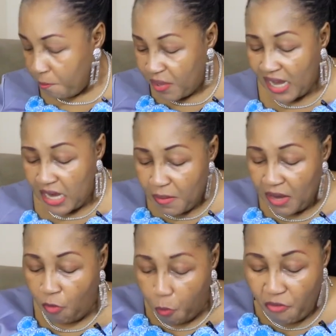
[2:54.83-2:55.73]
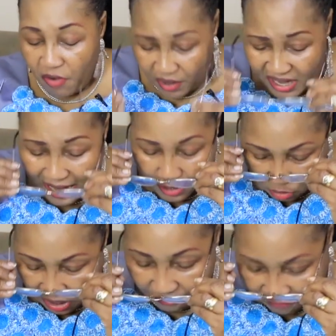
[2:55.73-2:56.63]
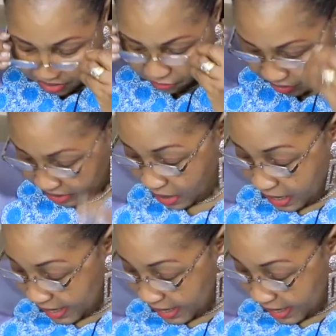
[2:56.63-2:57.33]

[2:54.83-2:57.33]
bien-aimé, vous pouvez regarder cela vite, vite.